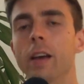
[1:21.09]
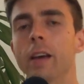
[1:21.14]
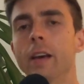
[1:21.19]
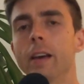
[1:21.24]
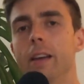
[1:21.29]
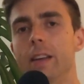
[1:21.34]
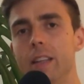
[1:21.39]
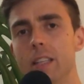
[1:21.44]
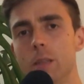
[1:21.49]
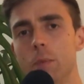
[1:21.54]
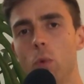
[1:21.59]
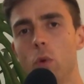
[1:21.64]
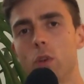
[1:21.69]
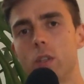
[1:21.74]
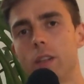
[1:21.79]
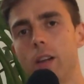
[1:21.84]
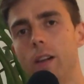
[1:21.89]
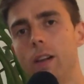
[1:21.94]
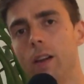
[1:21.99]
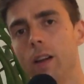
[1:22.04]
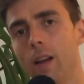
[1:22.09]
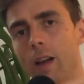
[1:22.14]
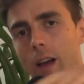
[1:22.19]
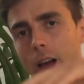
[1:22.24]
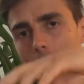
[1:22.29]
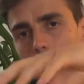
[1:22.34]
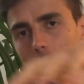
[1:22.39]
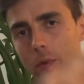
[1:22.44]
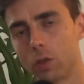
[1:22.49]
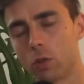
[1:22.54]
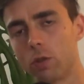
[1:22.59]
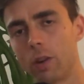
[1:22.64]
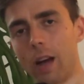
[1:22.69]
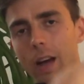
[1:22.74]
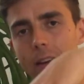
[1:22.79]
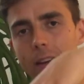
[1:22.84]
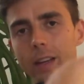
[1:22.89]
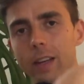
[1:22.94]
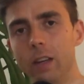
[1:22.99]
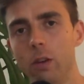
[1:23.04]
In diesem Hotel hat man so eine
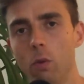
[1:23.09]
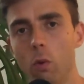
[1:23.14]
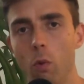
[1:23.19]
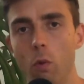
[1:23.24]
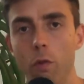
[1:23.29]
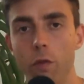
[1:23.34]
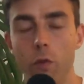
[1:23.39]
Art Innenhof,